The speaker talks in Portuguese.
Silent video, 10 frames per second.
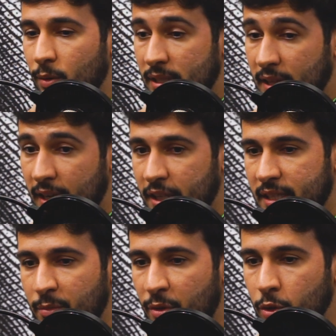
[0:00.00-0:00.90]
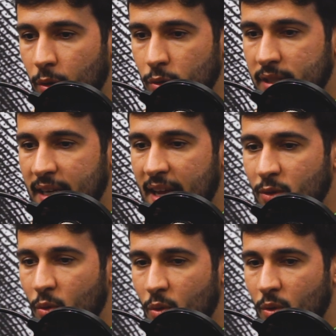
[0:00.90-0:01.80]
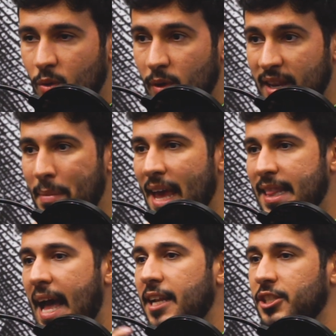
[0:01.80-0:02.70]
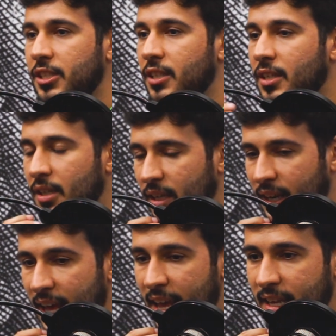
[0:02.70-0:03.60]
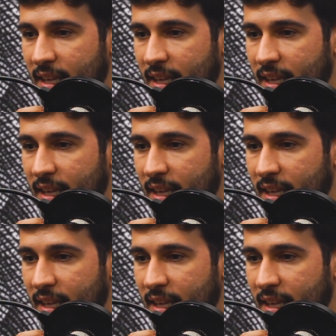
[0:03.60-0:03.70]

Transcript: Eu e Santana, a gente sempre foi muito alucinado com liberdade, né?